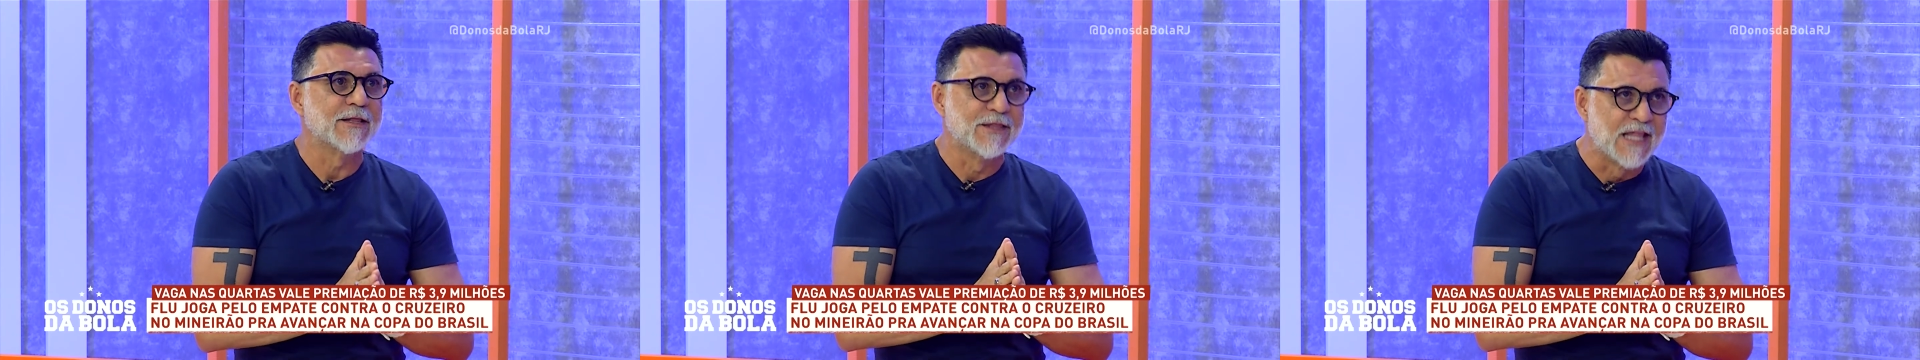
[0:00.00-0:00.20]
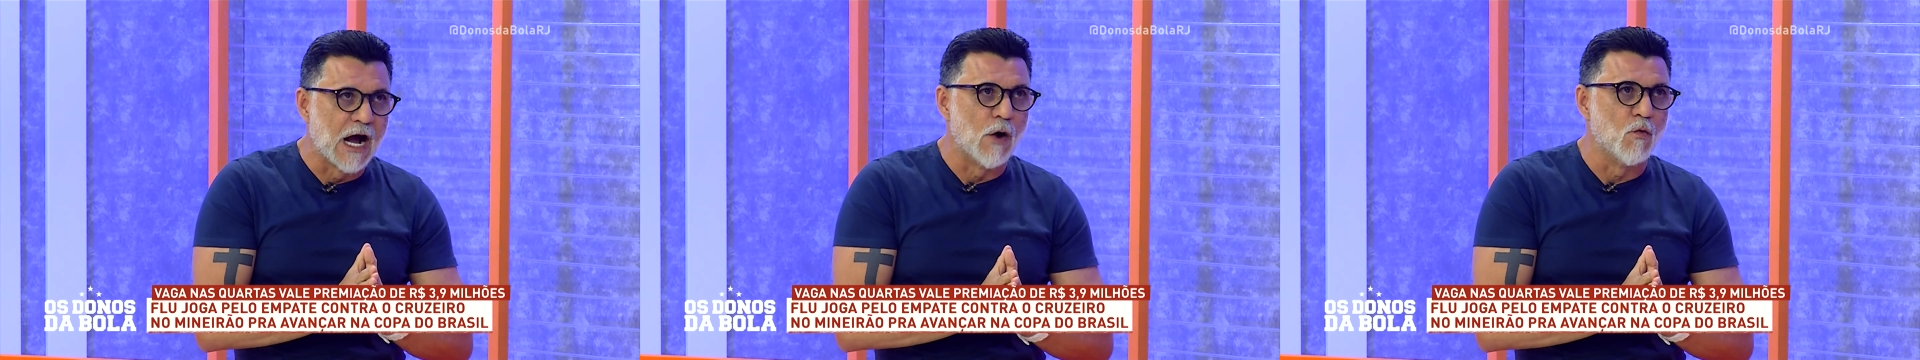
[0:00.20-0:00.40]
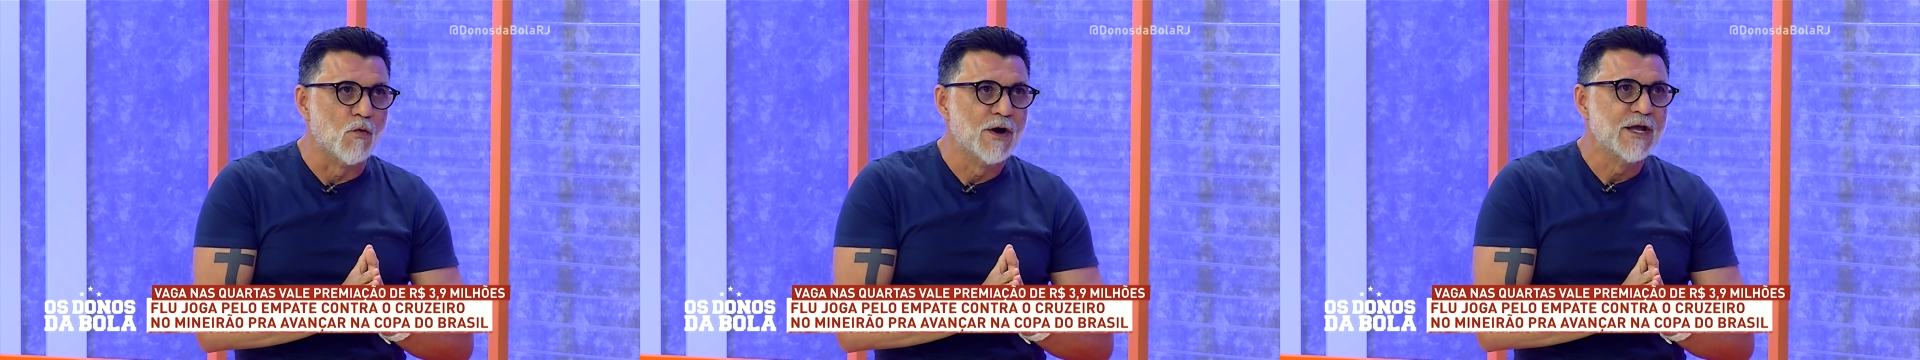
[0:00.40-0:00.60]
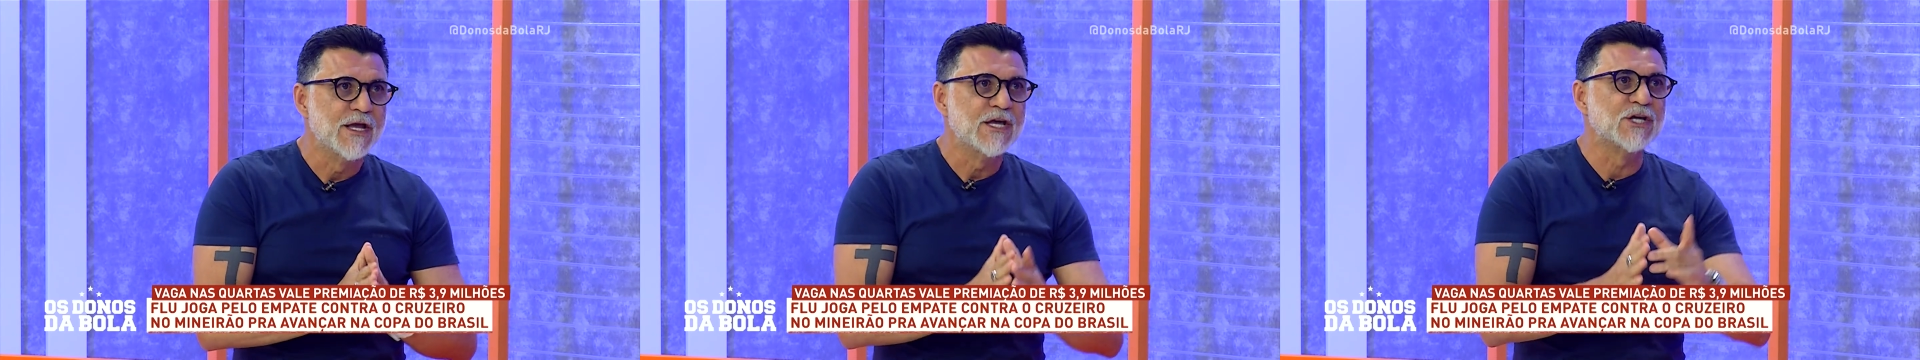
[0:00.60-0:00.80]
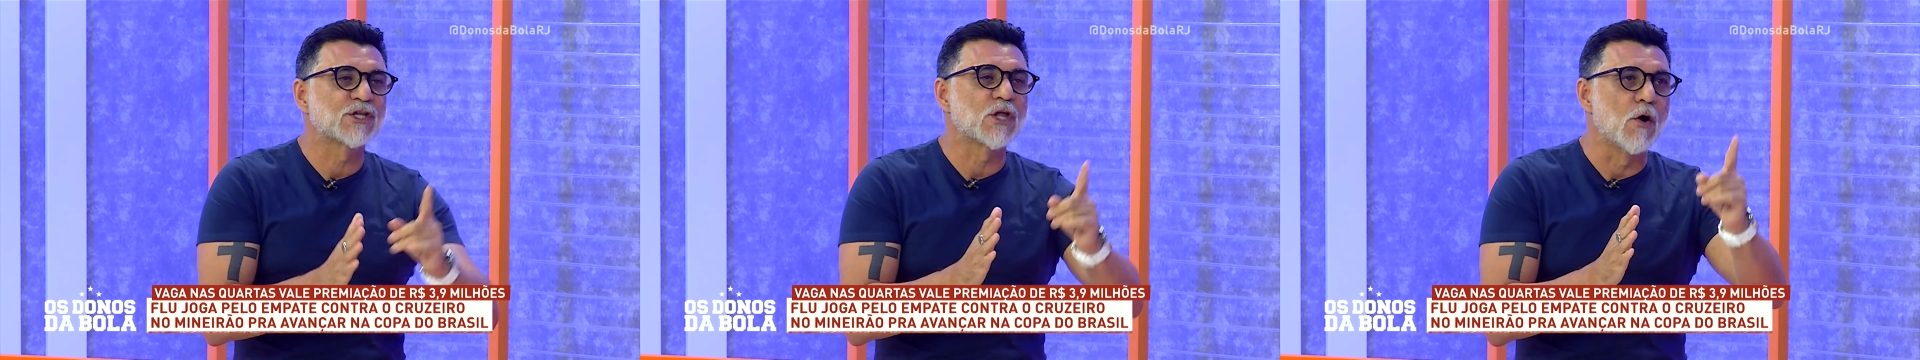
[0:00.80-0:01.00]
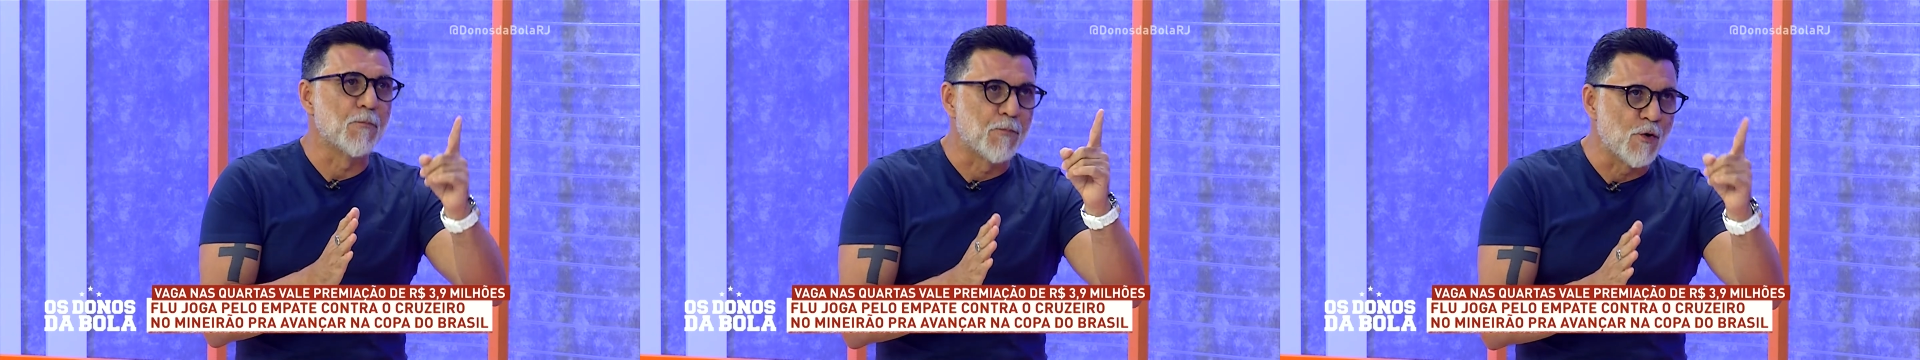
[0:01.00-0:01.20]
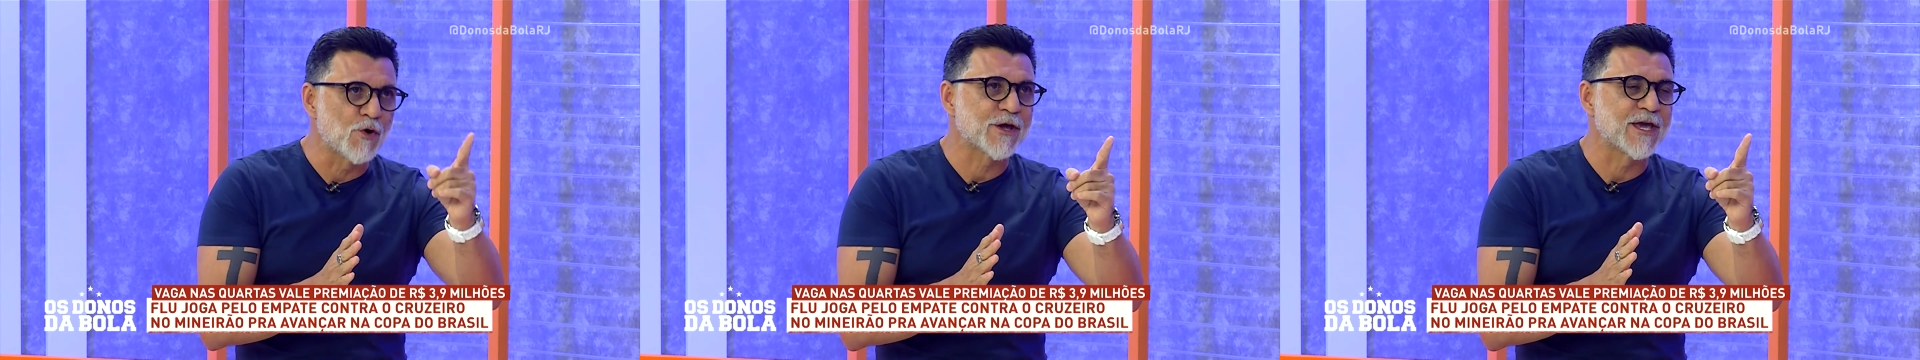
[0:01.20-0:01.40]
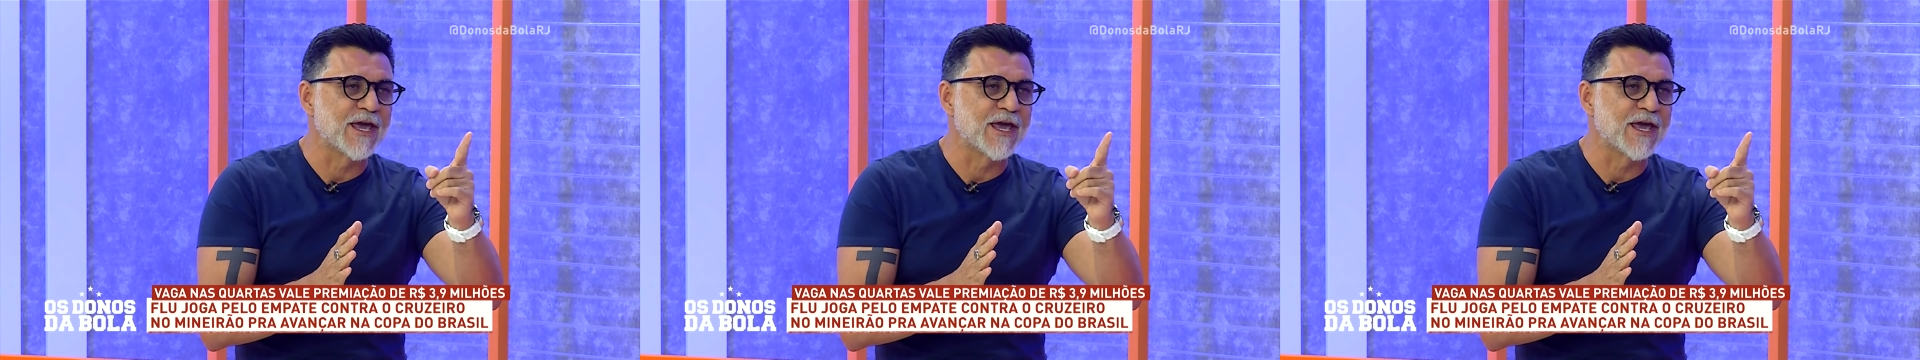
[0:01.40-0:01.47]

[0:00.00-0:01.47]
Não. Não. Então, por